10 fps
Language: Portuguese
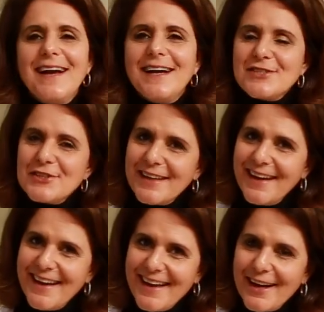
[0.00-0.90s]
A
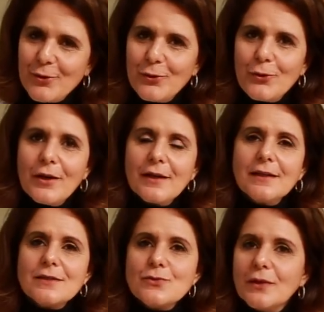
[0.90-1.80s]
dica é: coloque
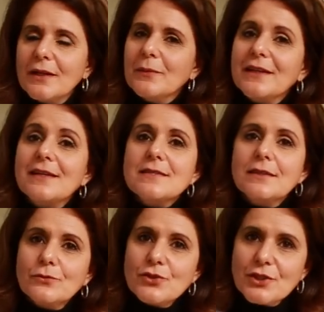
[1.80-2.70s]
na sua
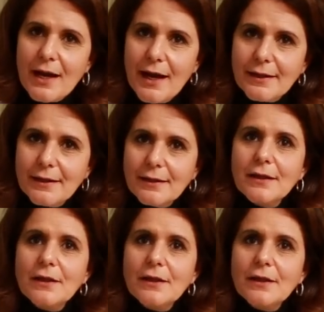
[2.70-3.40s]
alimentação diária